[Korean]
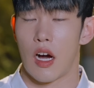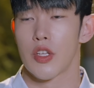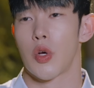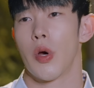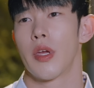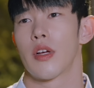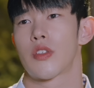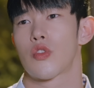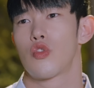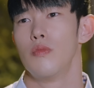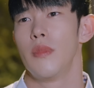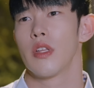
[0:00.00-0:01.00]
아 저희같이
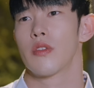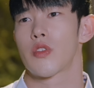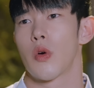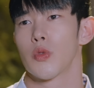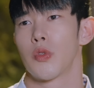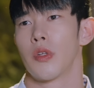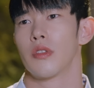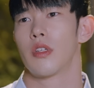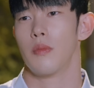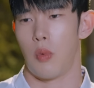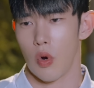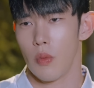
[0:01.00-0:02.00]
꿈 많은
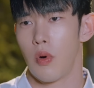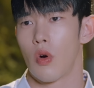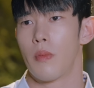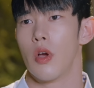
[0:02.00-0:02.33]
청소년들이 뭘 보고